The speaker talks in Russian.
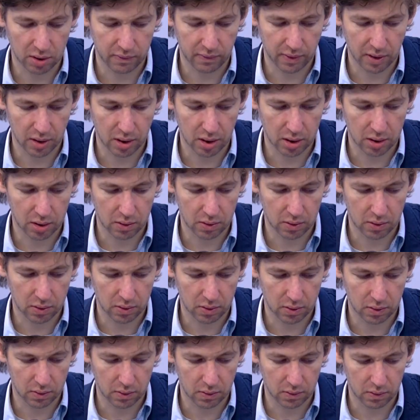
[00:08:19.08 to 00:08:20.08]

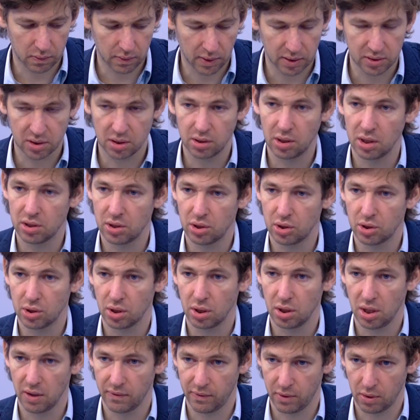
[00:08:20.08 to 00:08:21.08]
12 тысяч
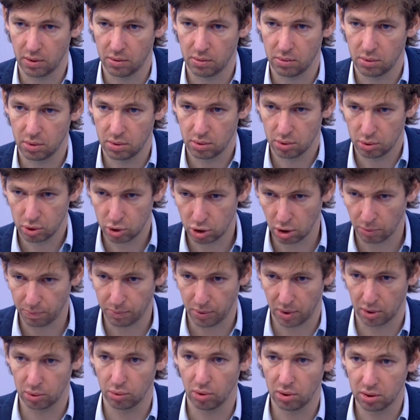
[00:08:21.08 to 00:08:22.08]
евро, чтобы
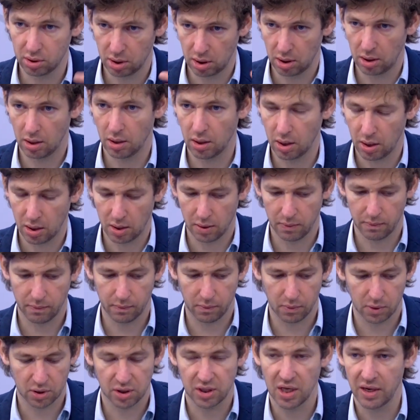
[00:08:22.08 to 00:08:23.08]
продукт и
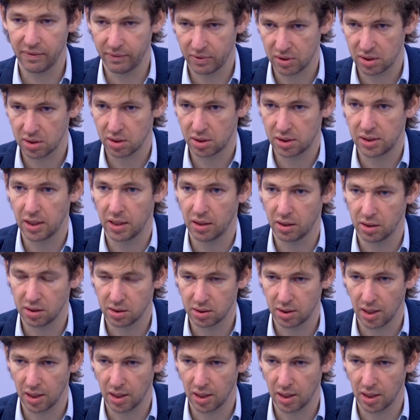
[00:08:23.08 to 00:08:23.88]
сервис сделать.